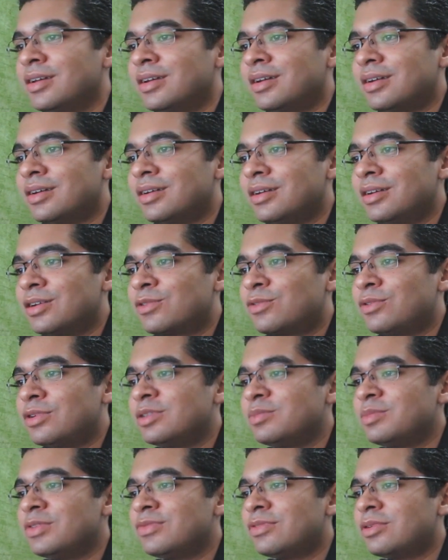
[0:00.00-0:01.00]
Uh,
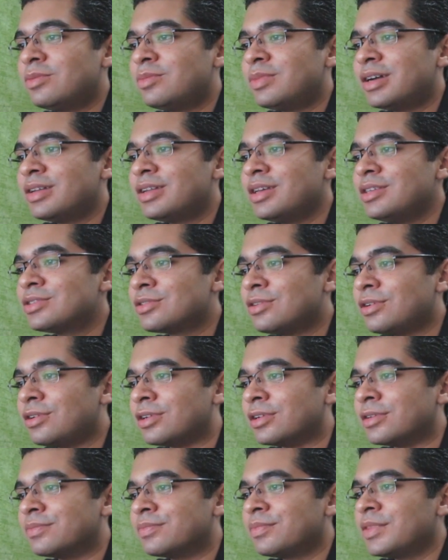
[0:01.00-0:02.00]
quando me formar na
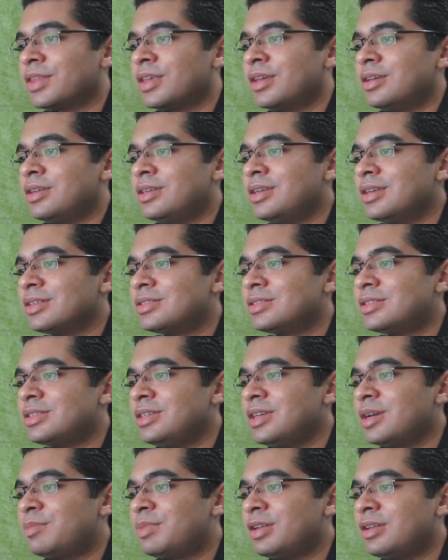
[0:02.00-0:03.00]
escola. E
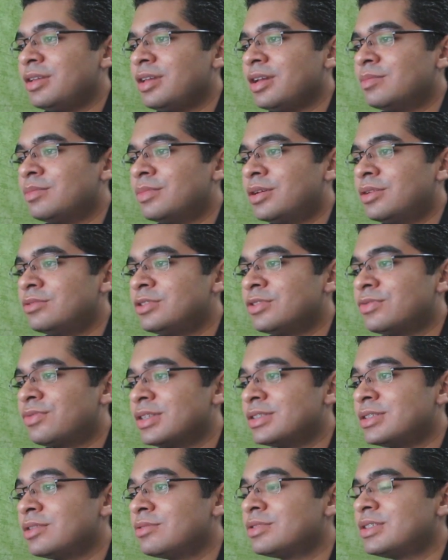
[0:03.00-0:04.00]
assim abriria mão de
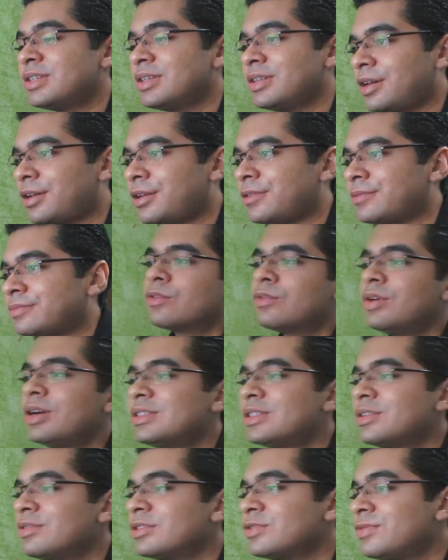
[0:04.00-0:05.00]
fazer o Senai. Quais
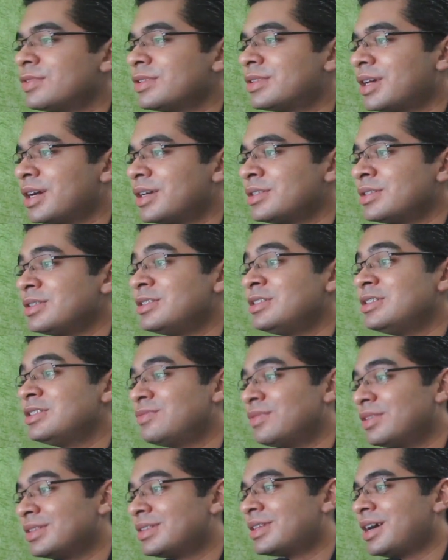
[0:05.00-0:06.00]
são as vantagens e
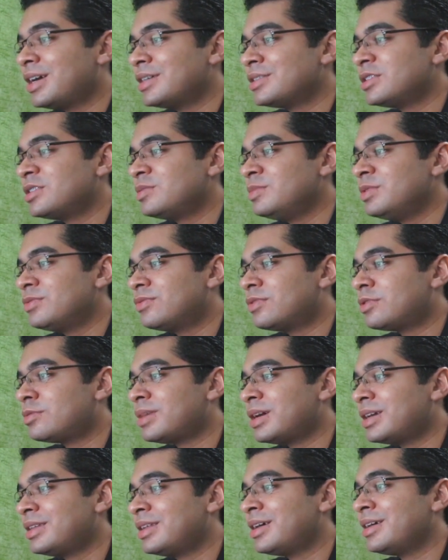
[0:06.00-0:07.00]
desvantagens de me
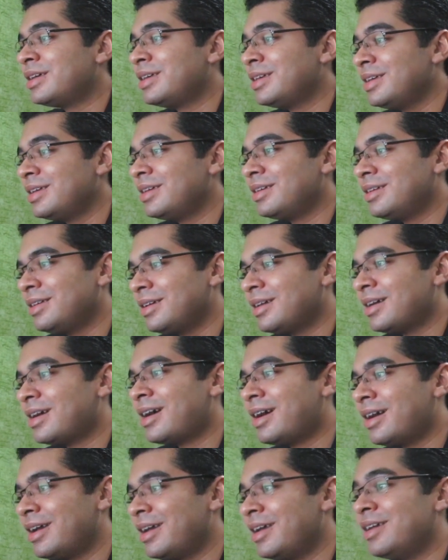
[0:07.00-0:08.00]
formar na
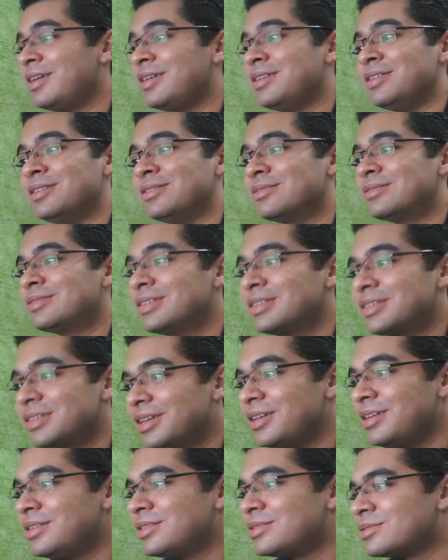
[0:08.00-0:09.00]
EEAR? O que, que
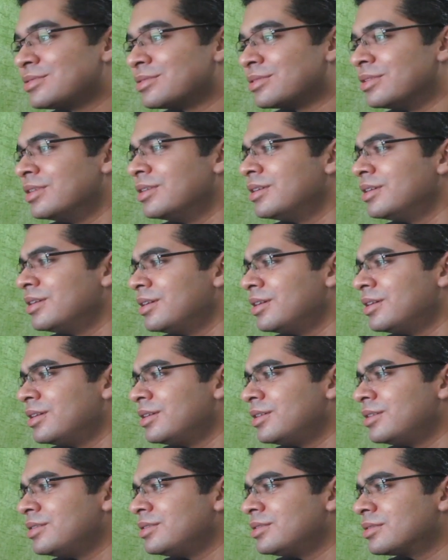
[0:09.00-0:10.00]
é isso?
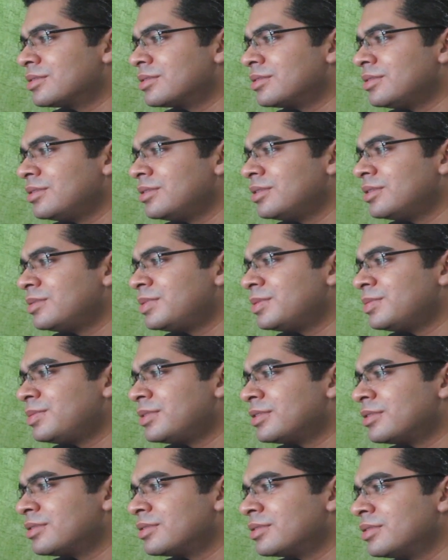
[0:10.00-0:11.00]
Escala
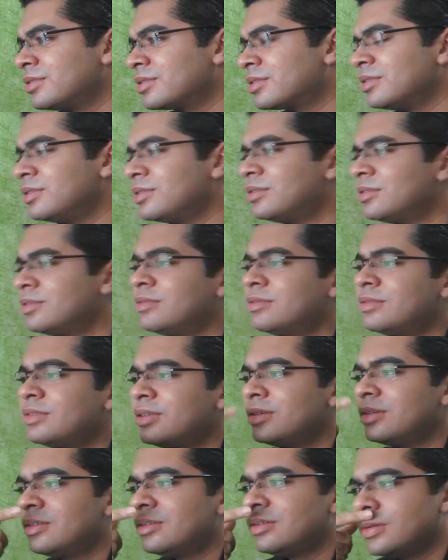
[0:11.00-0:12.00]
preparatória de
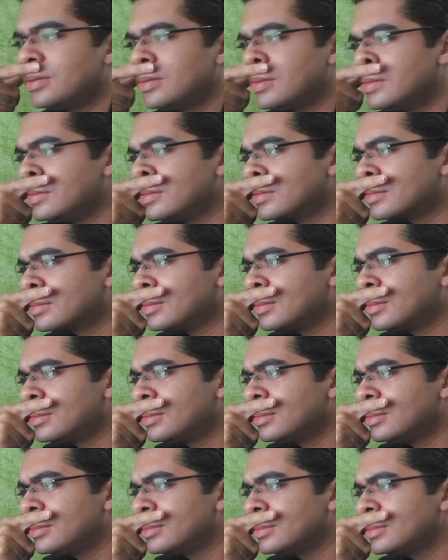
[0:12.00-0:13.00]
Tizoá, escala